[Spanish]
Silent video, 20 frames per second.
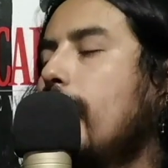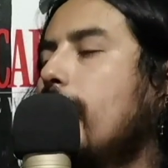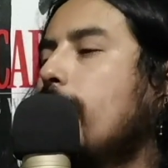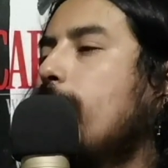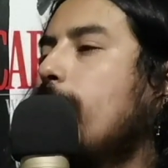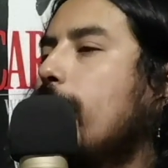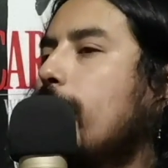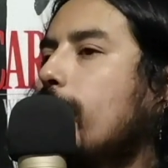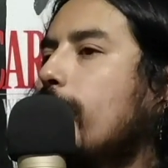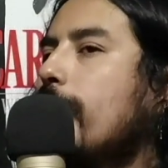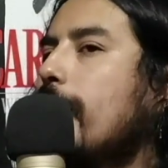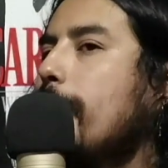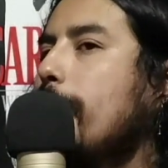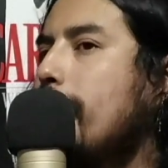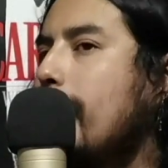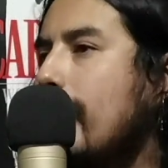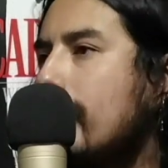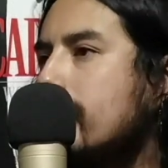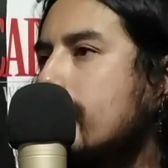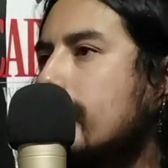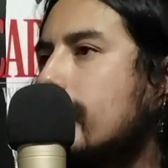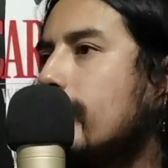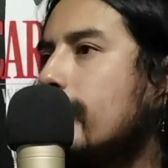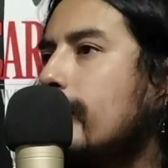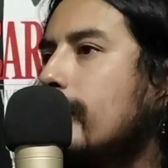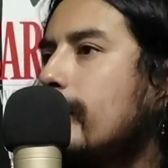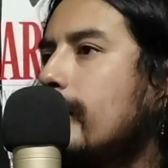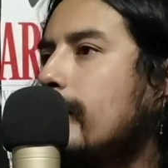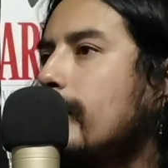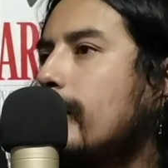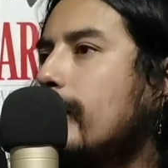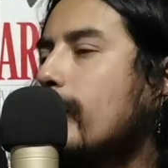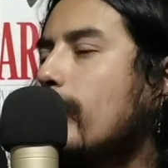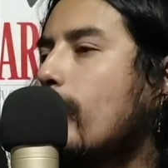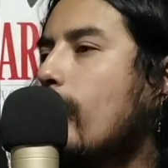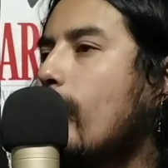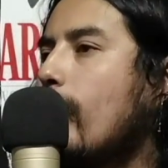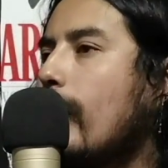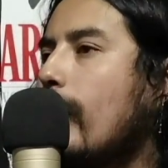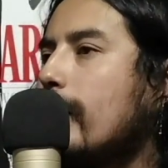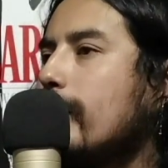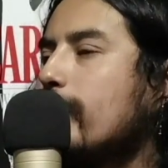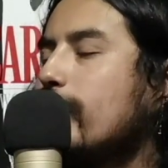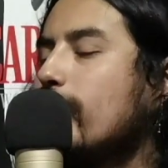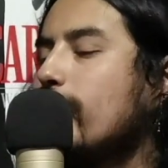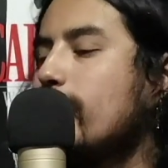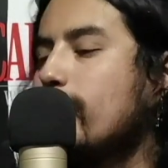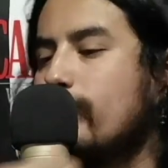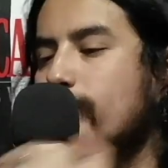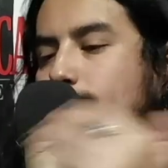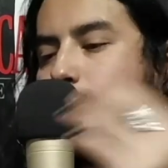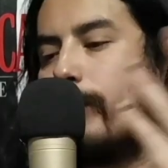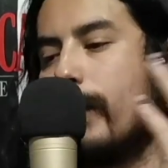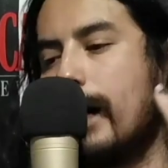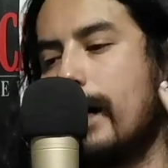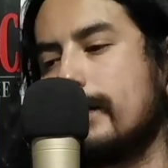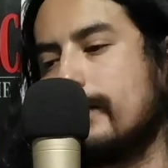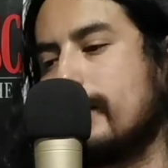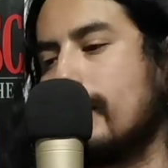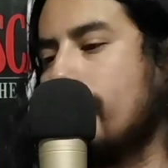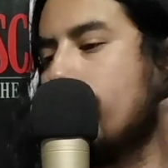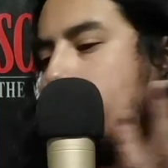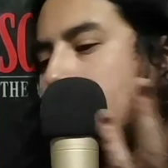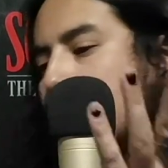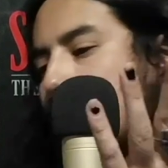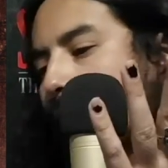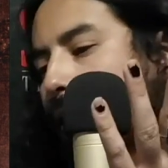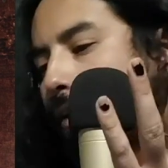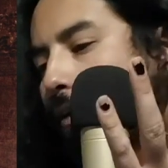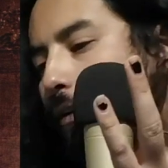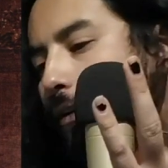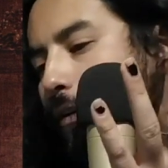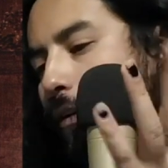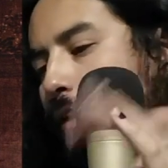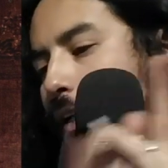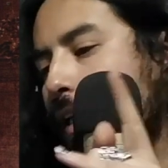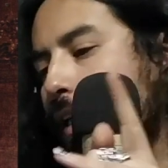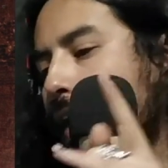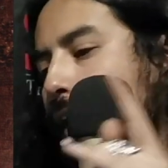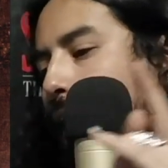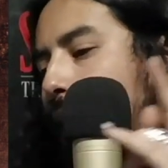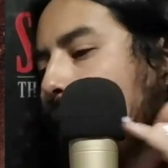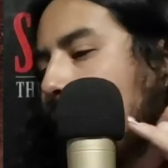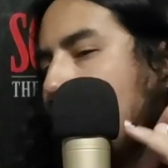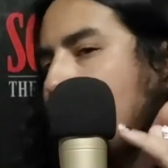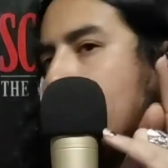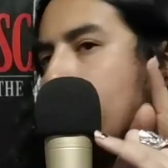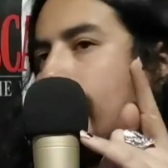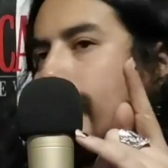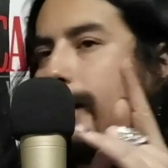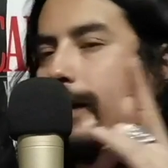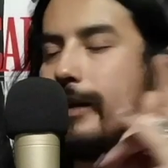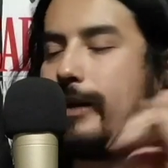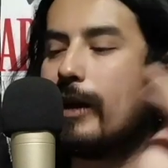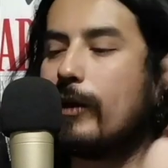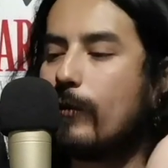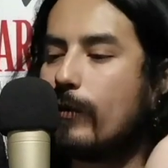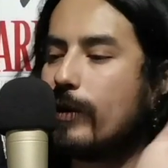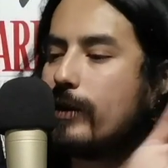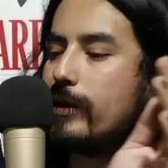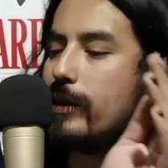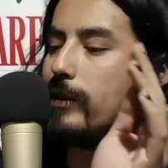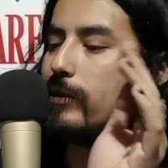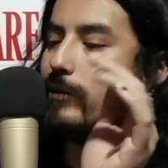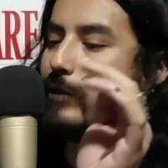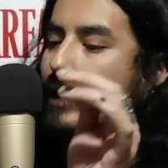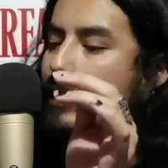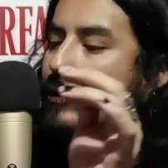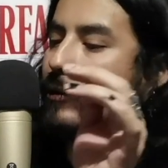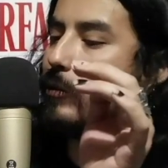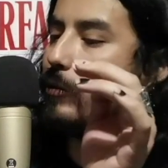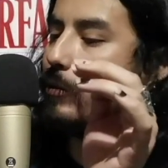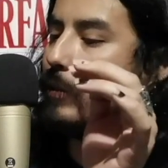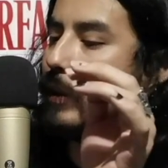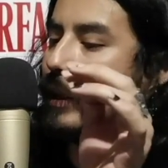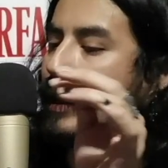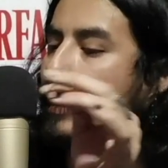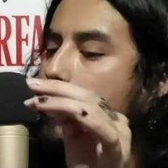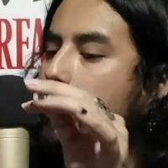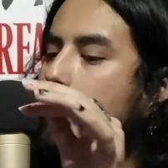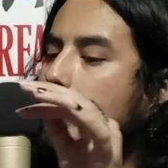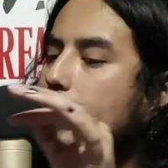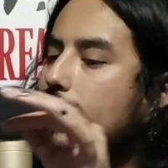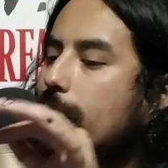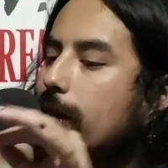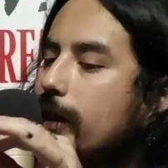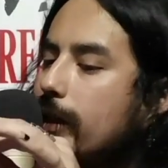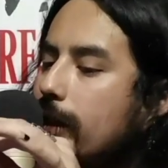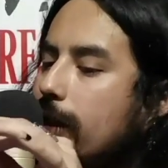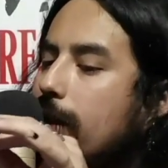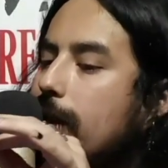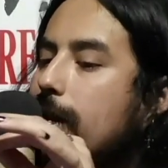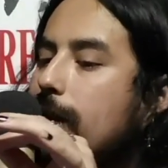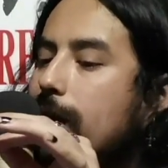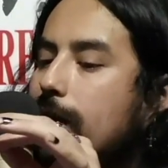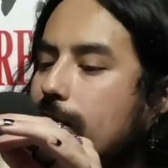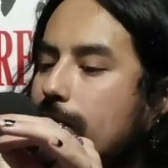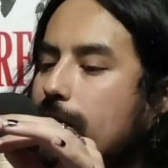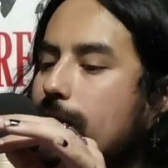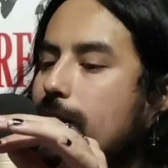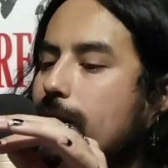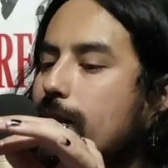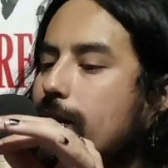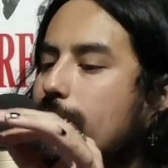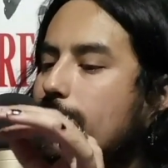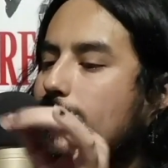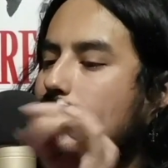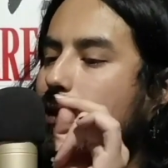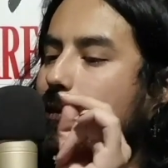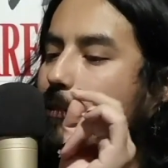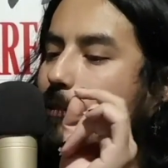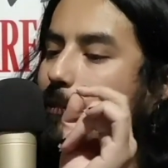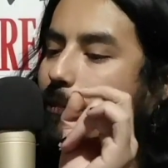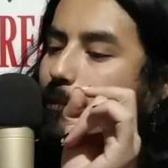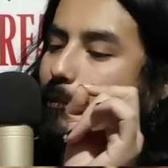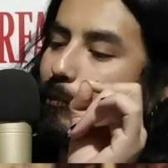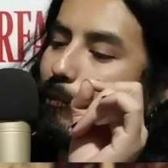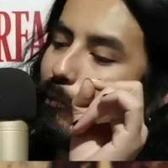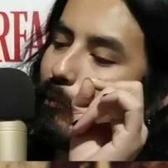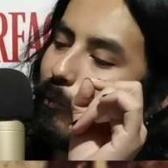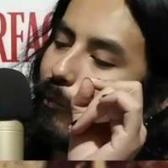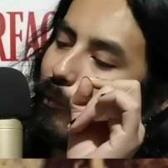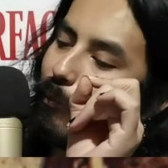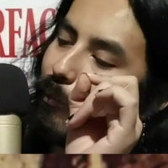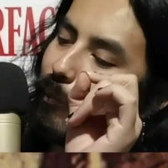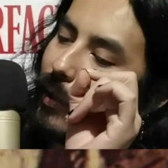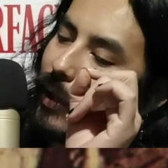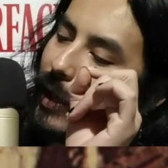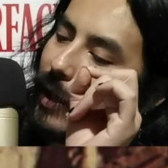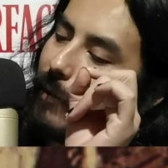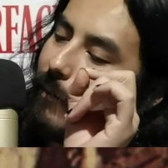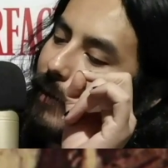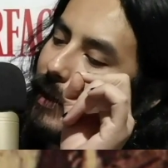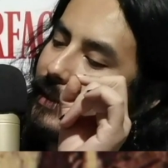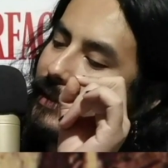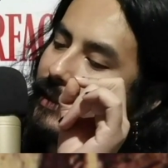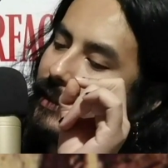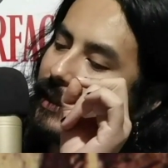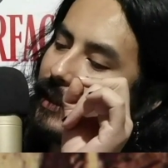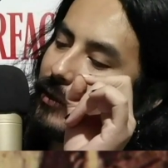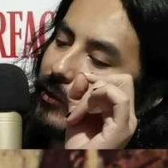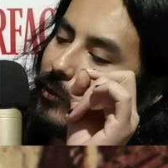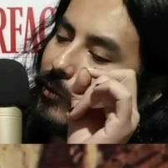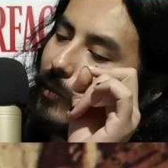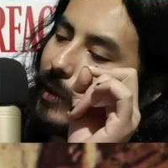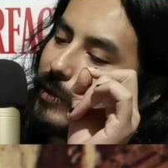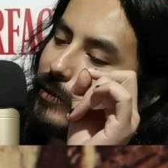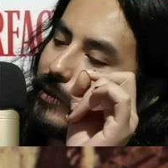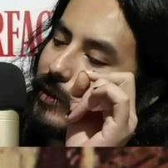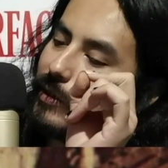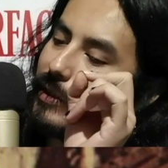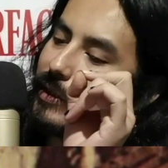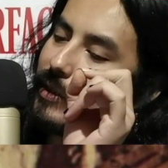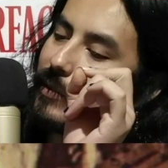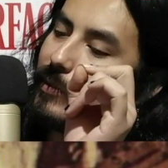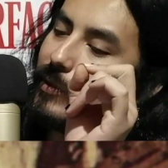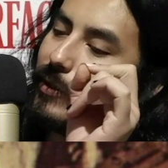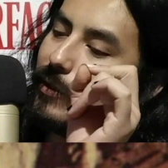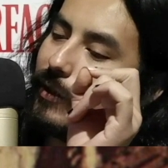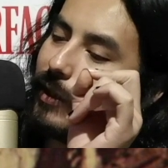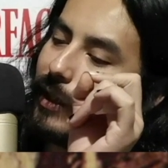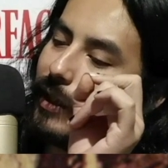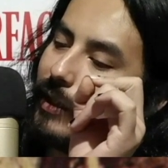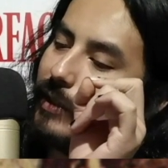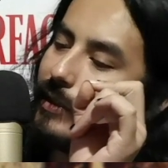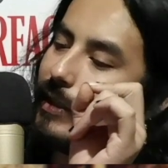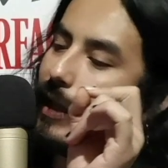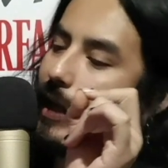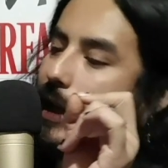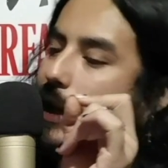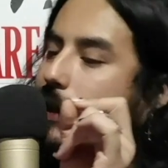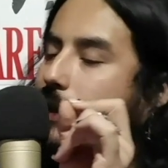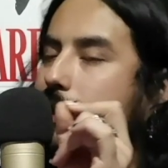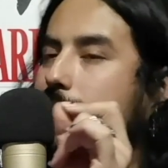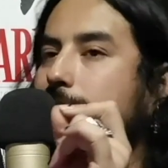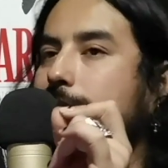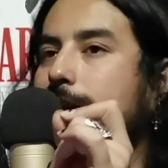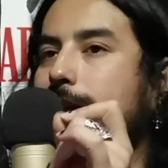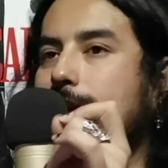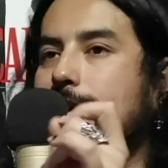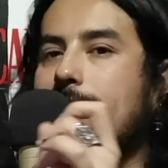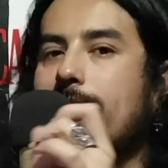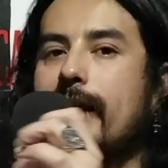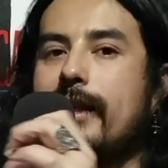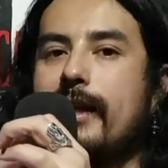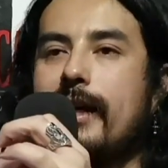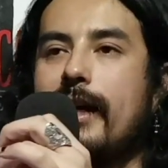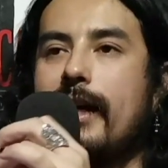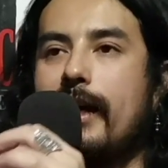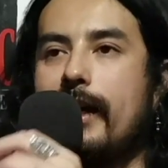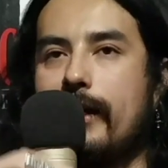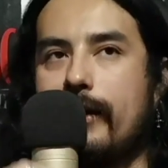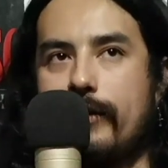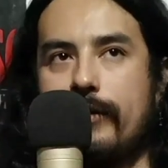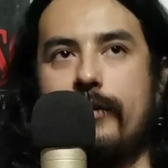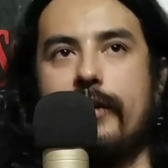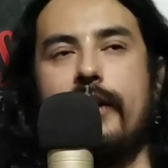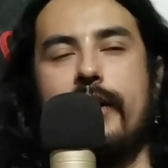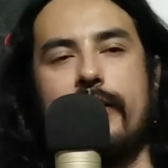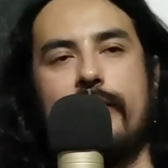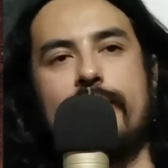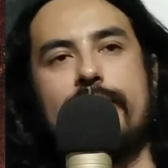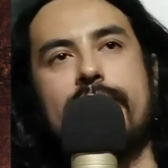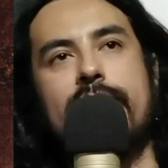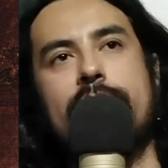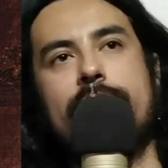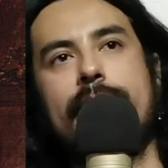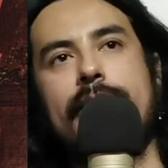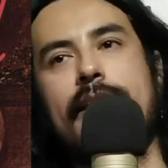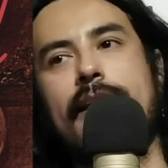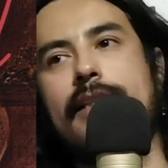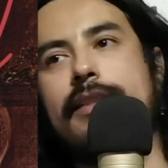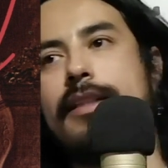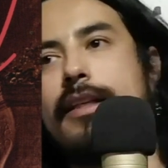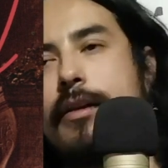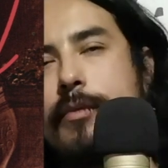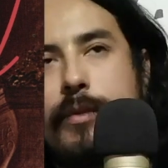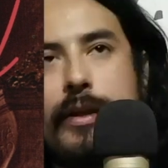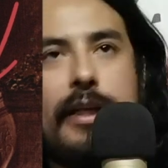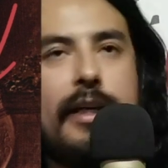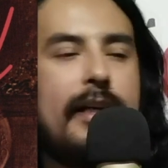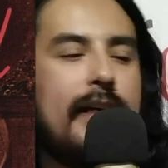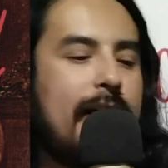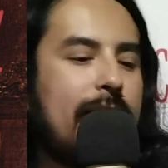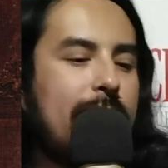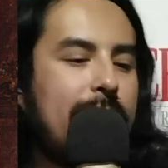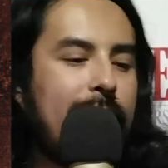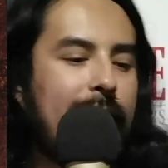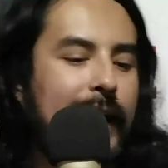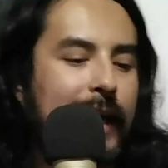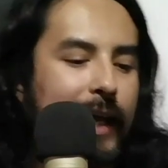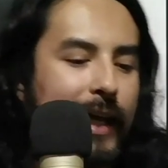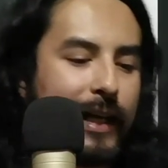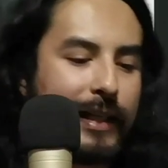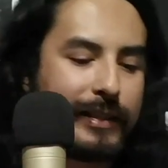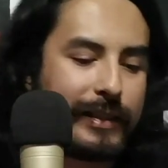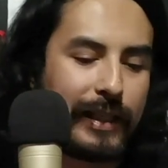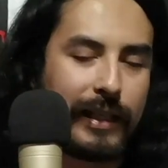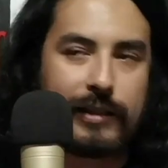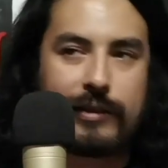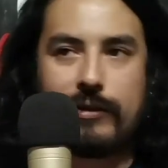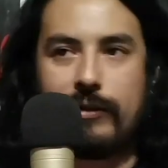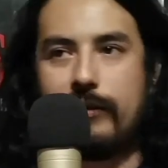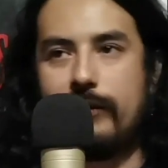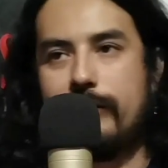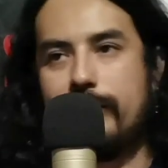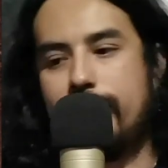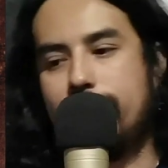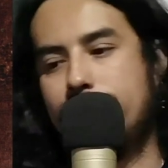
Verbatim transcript: Pero ¿qué pasa cuando vas caminando y te encuentras una tumba y lo que ves en la tumba es una inscripción que dice et in Arcadia ego? Y ustedes van a decirme, ¿qué es eso?